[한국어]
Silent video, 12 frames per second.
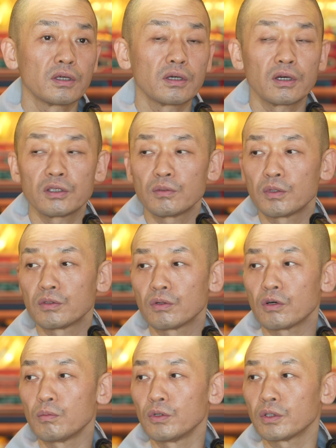하지만
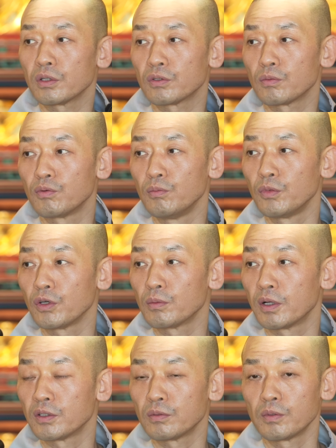서가모니께서 분명히
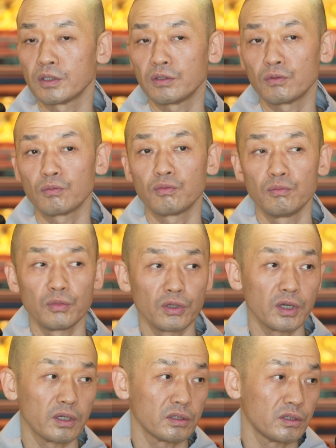말씀하시고 분명히
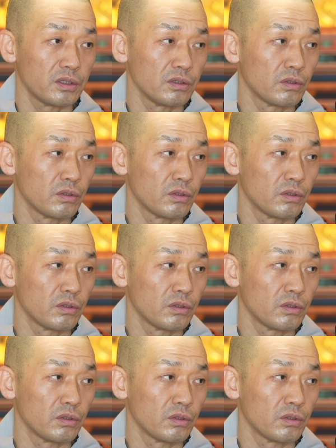가르치신